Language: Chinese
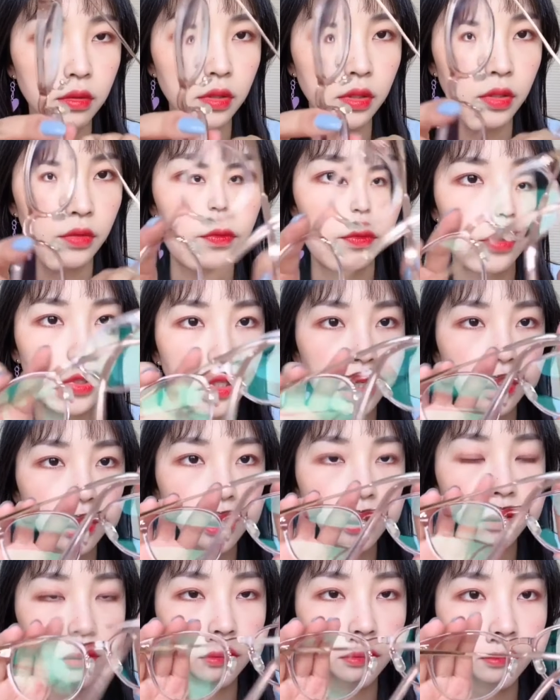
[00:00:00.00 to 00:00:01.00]
一副眼
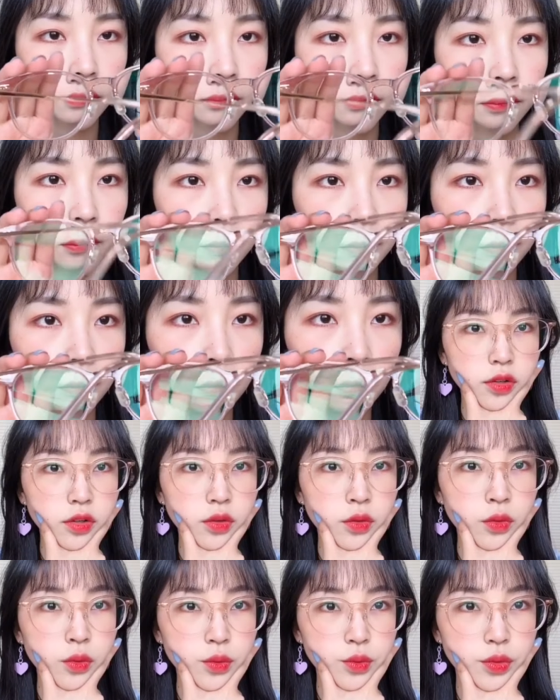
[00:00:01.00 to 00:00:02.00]
镜，
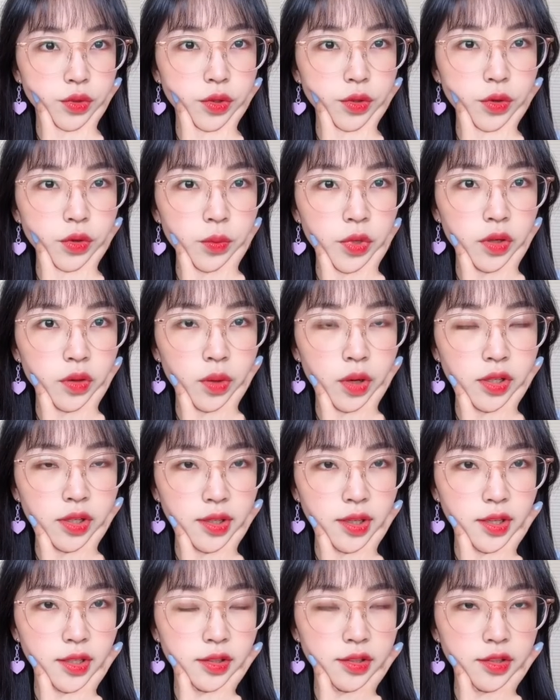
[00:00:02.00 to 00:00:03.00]
我觉得透明框的
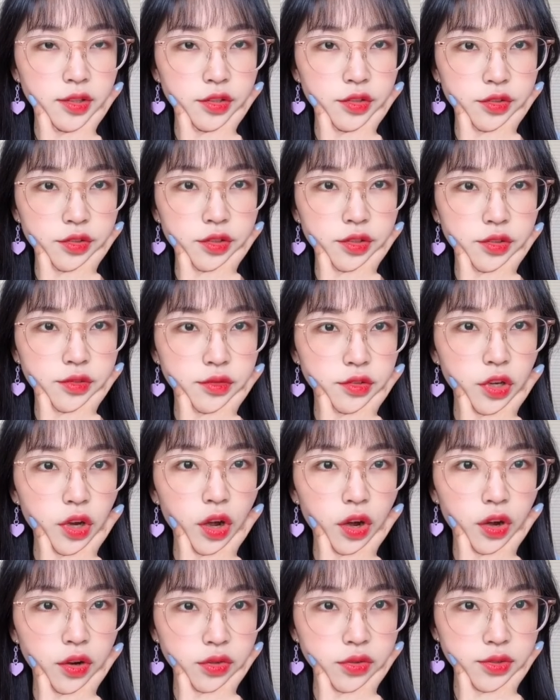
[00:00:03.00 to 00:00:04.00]
眼镜真的
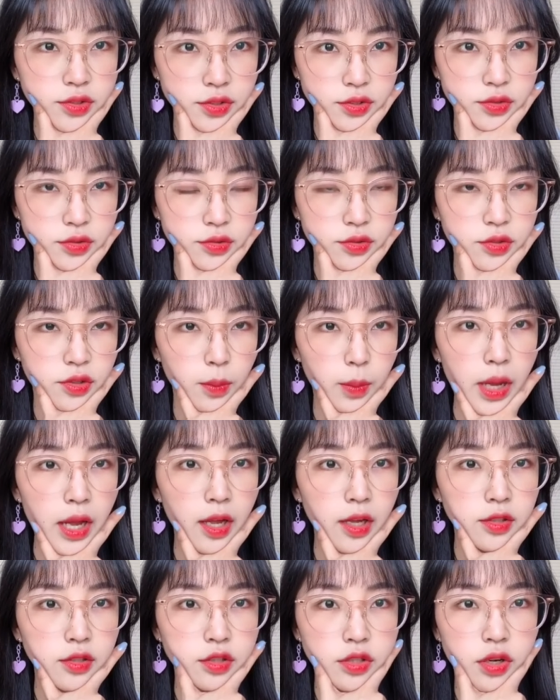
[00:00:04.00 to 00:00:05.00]
超级适合
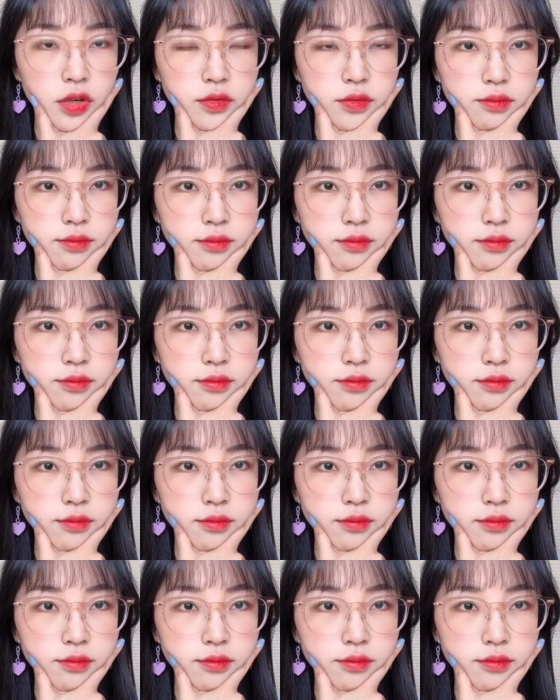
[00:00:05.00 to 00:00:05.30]
拍照。